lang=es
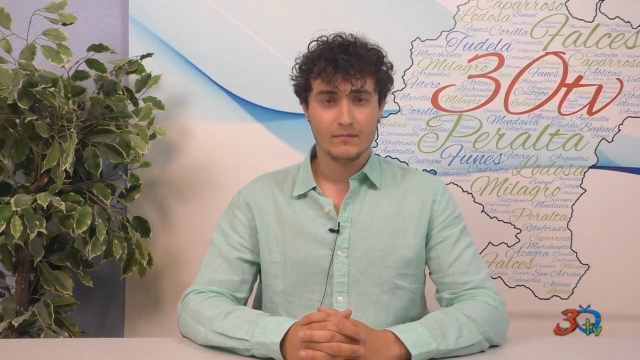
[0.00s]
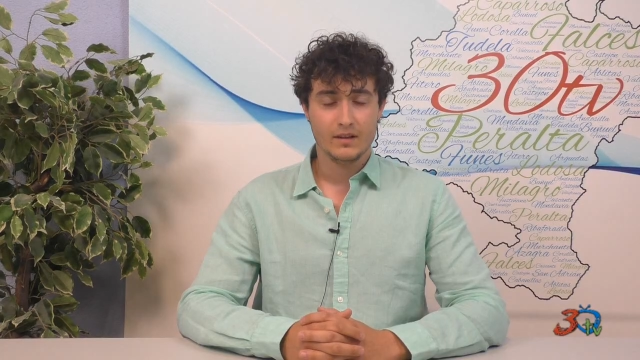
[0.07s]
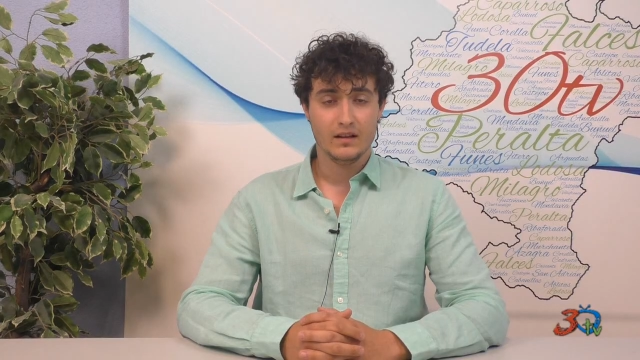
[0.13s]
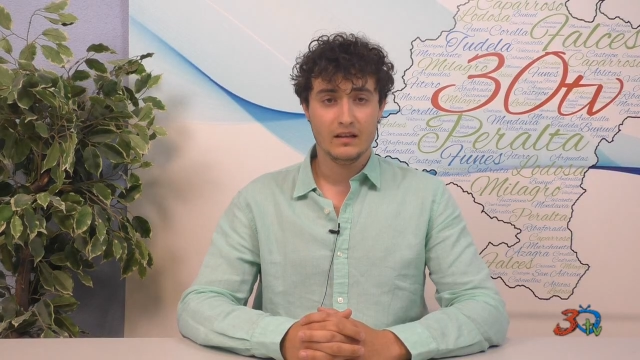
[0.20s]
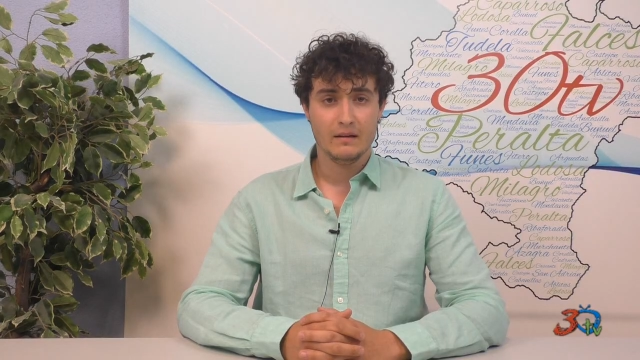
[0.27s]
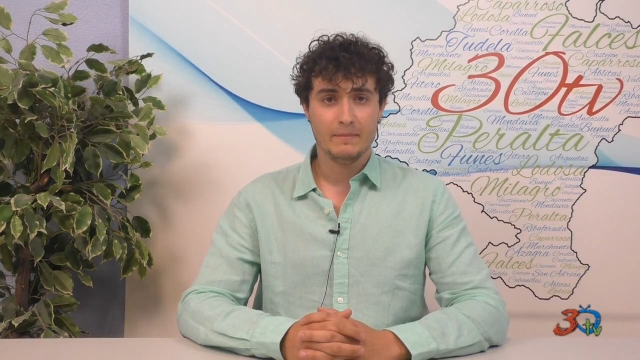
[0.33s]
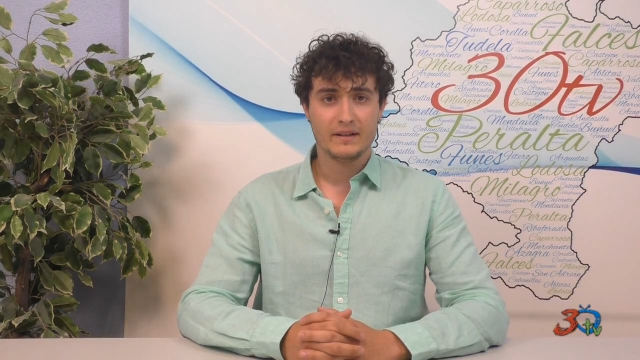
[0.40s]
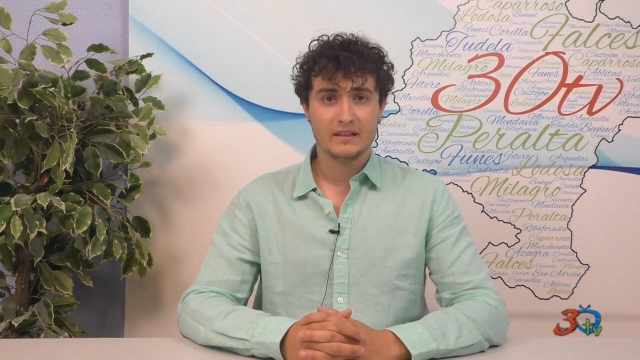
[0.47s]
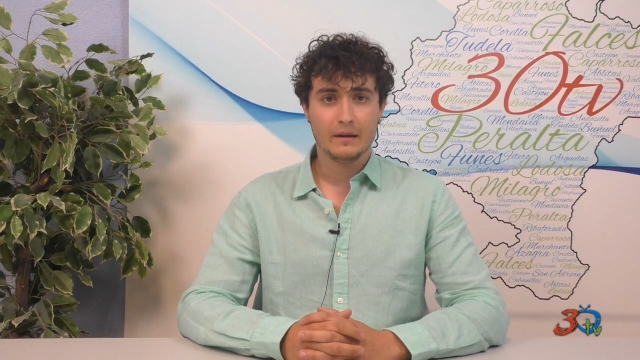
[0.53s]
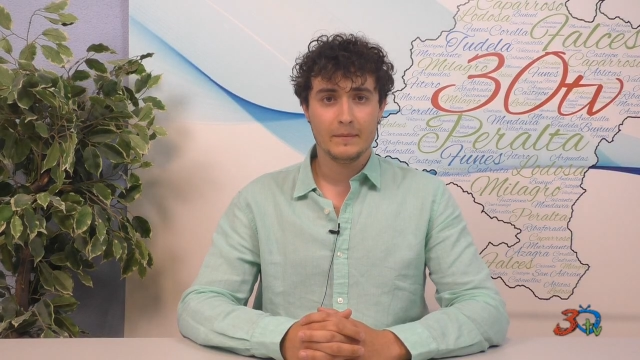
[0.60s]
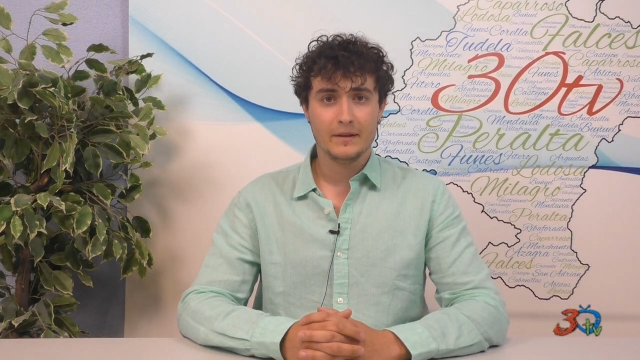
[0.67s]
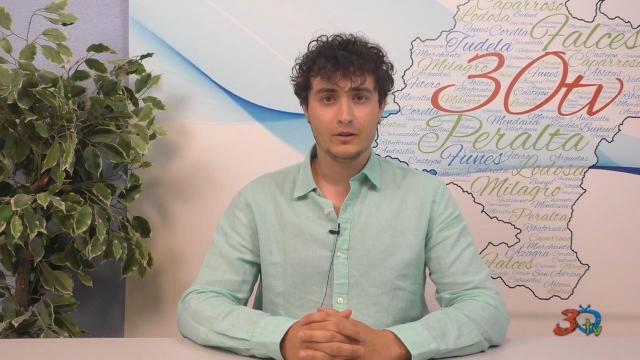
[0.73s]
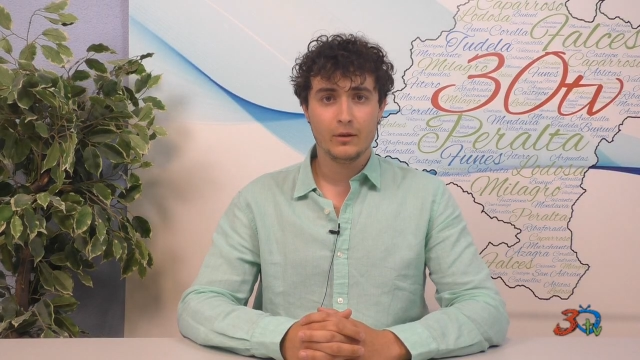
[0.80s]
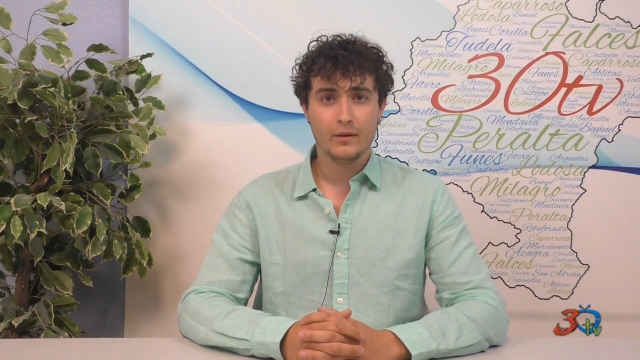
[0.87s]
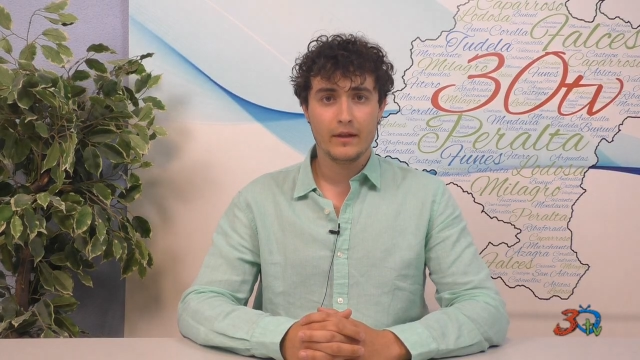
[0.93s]
El
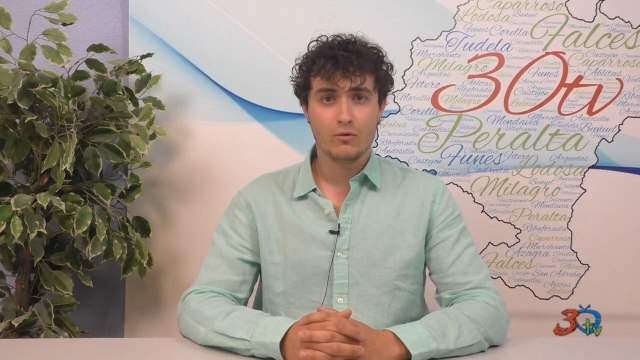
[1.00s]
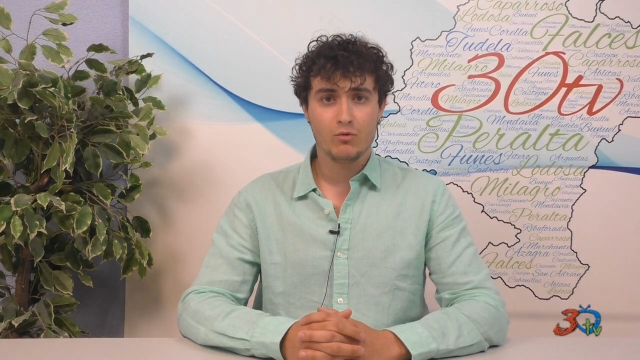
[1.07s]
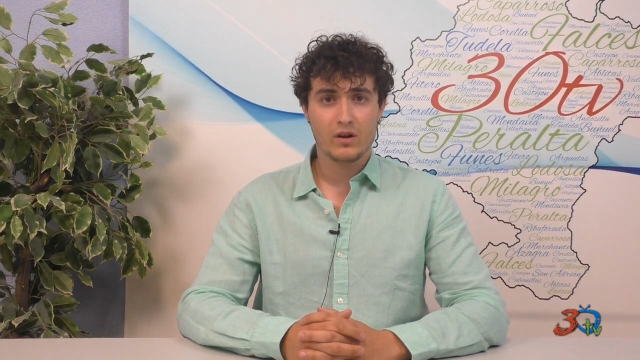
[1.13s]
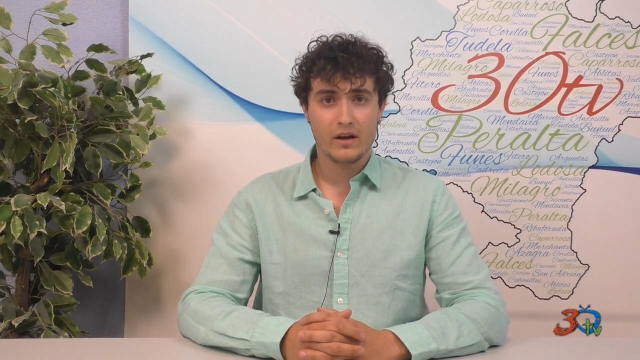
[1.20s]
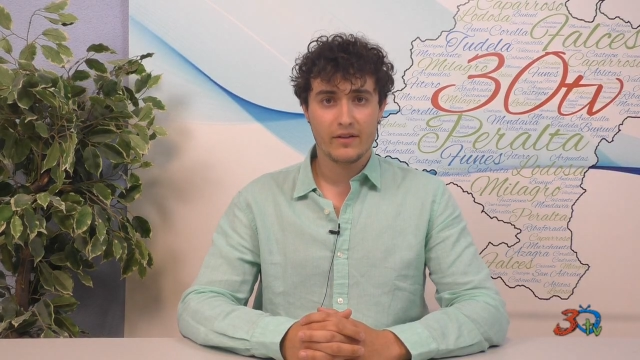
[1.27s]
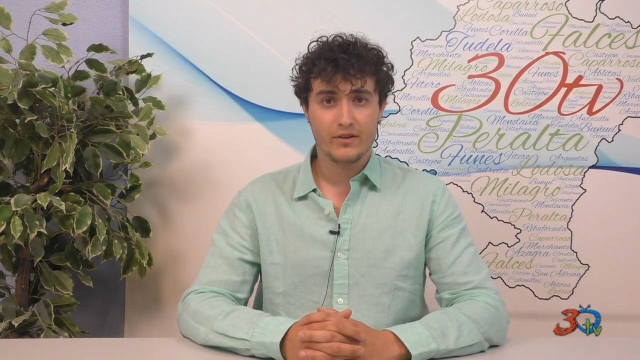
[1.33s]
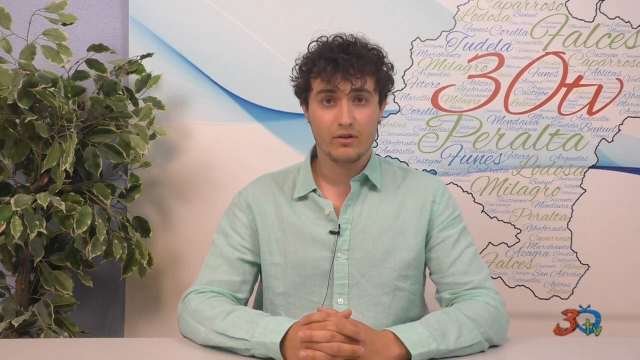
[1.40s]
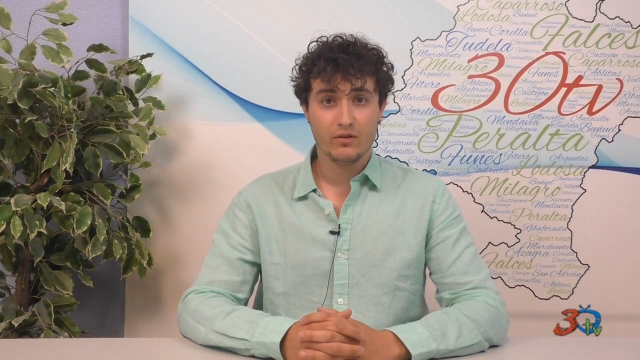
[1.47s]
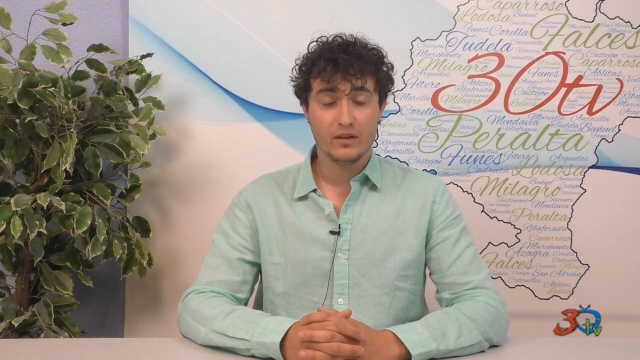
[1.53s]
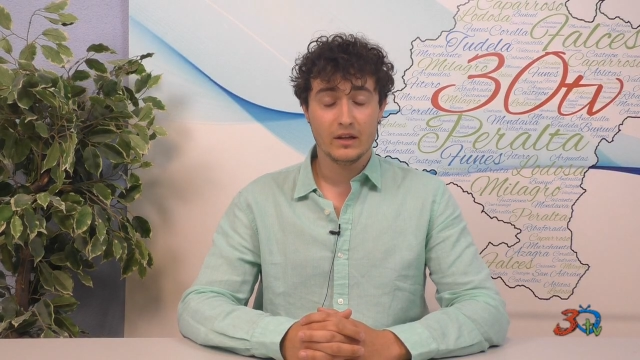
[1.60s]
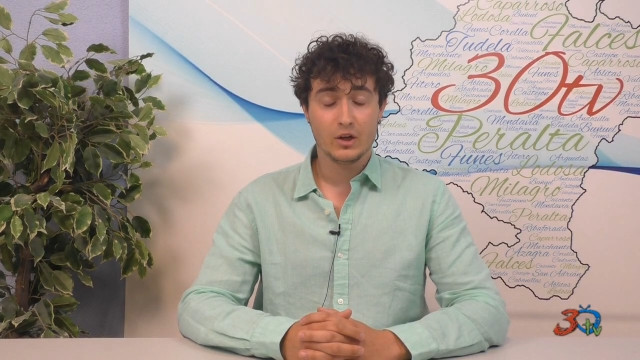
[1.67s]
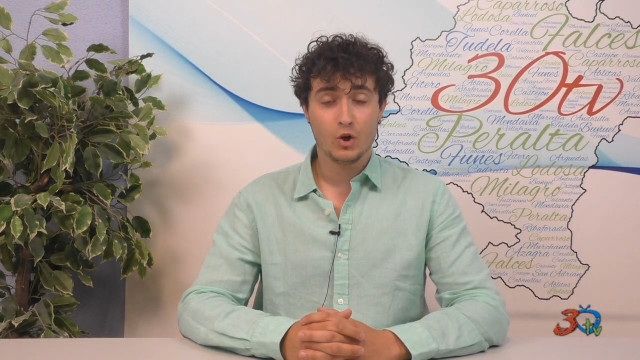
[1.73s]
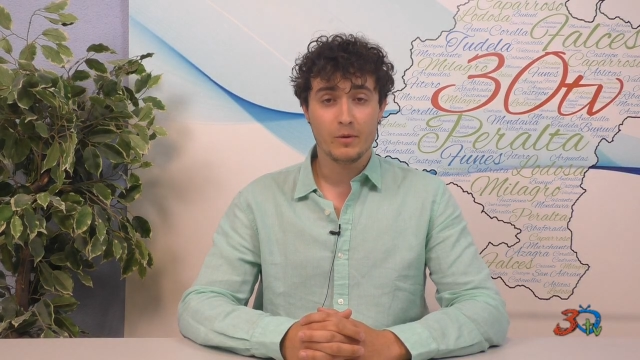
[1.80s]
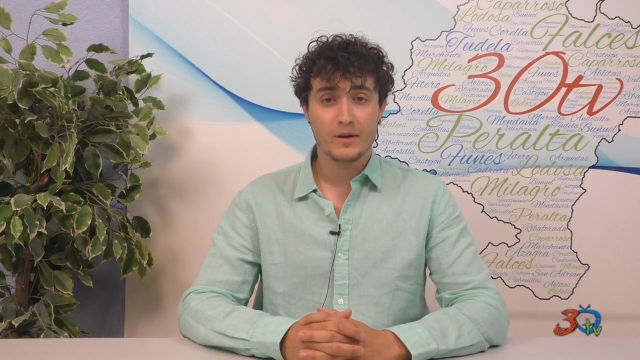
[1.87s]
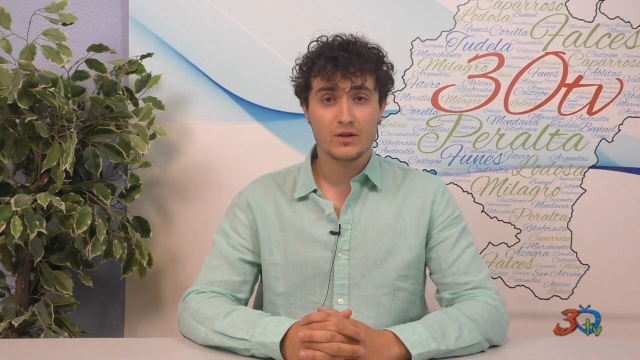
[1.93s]
Departamento de Educación
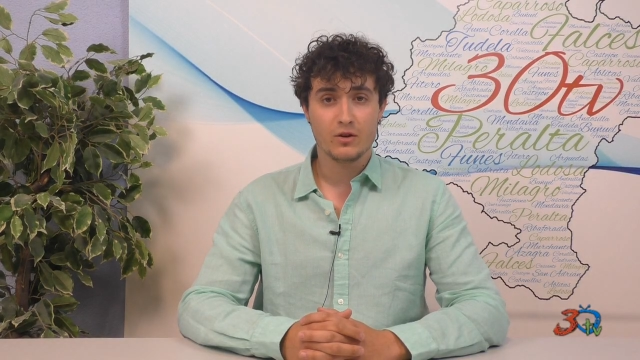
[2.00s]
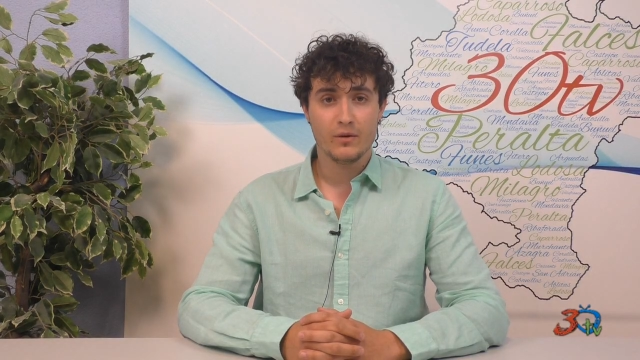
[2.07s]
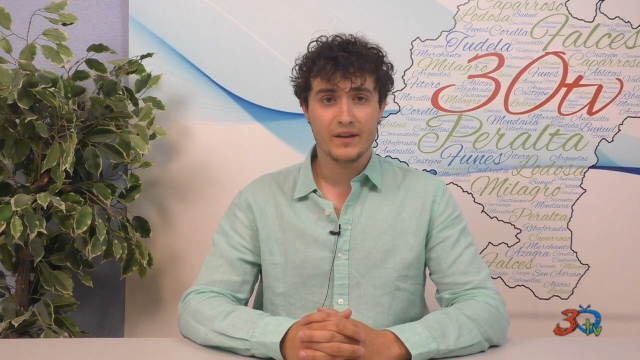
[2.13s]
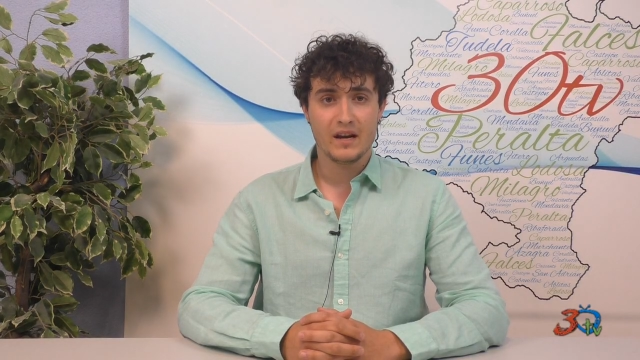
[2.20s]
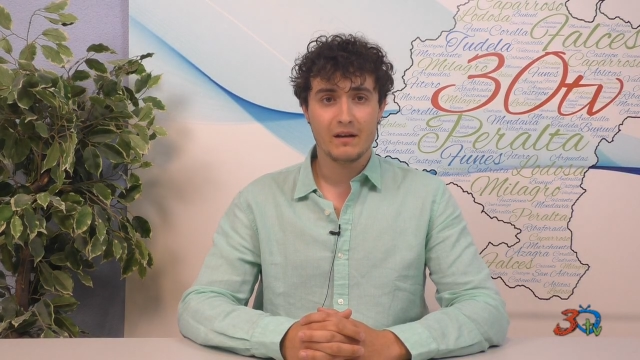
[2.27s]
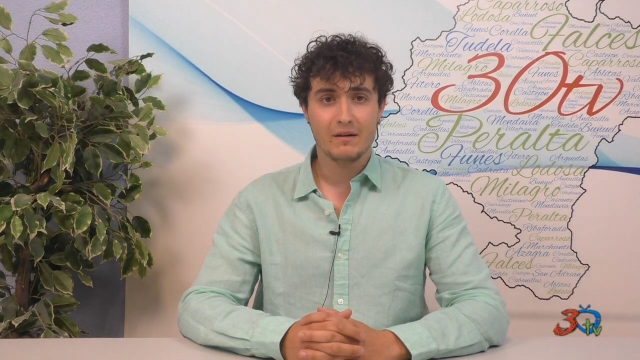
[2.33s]
del Gobierno de